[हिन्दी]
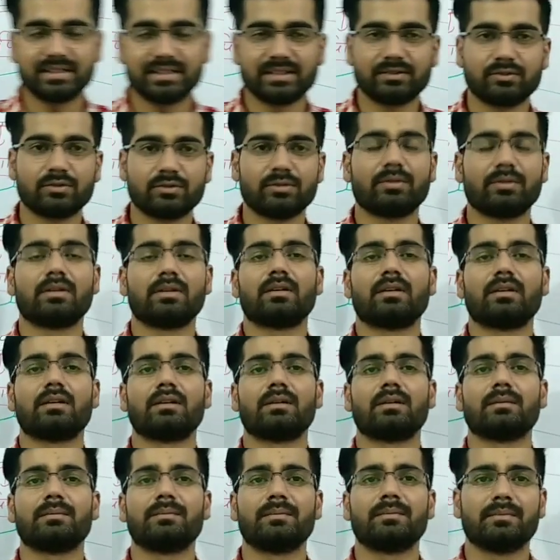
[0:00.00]
के जो
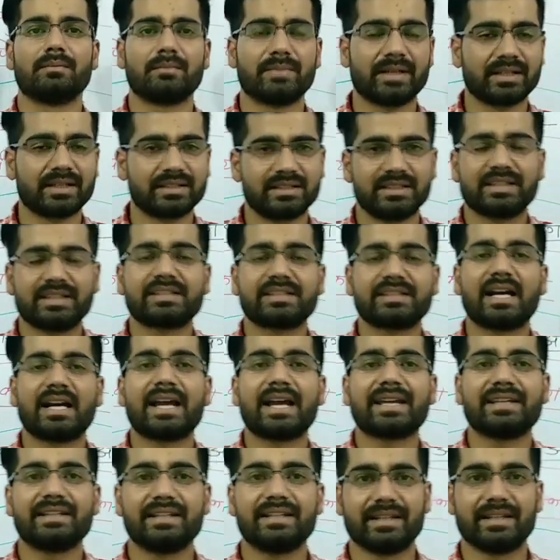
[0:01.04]
व्यक्ति जैसे
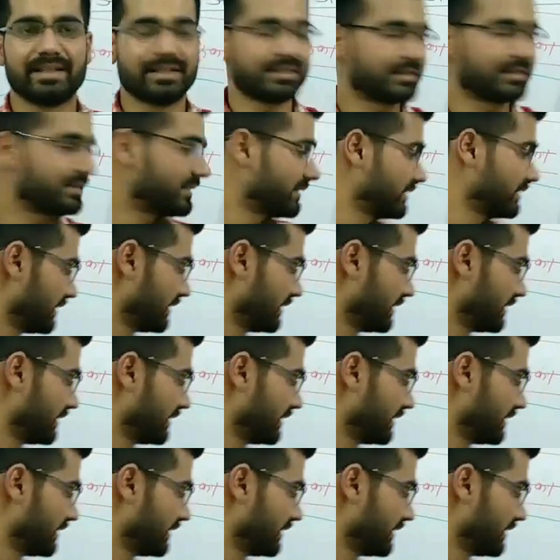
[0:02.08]
आईएएस